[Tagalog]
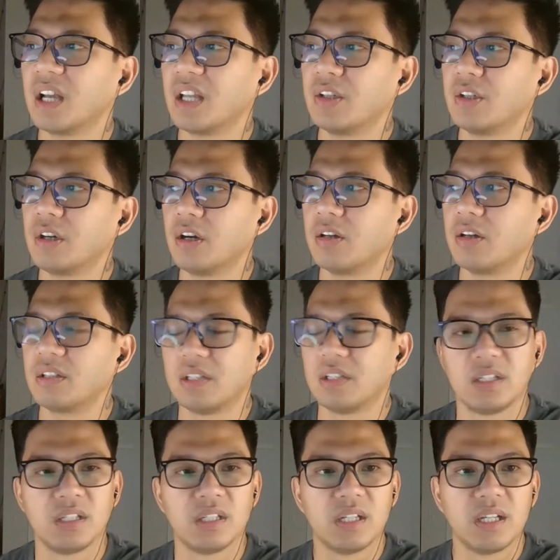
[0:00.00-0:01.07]
ano ho,
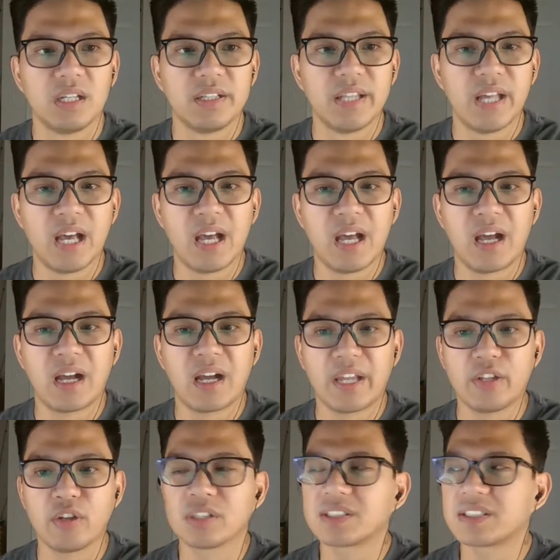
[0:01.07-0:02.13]
na
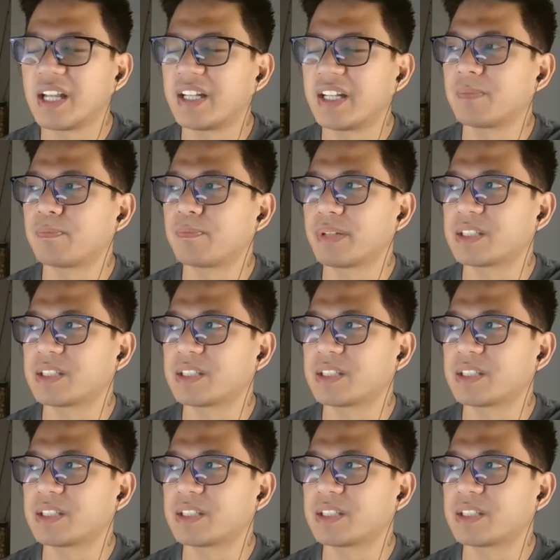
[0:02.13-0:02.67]
ngayon Senate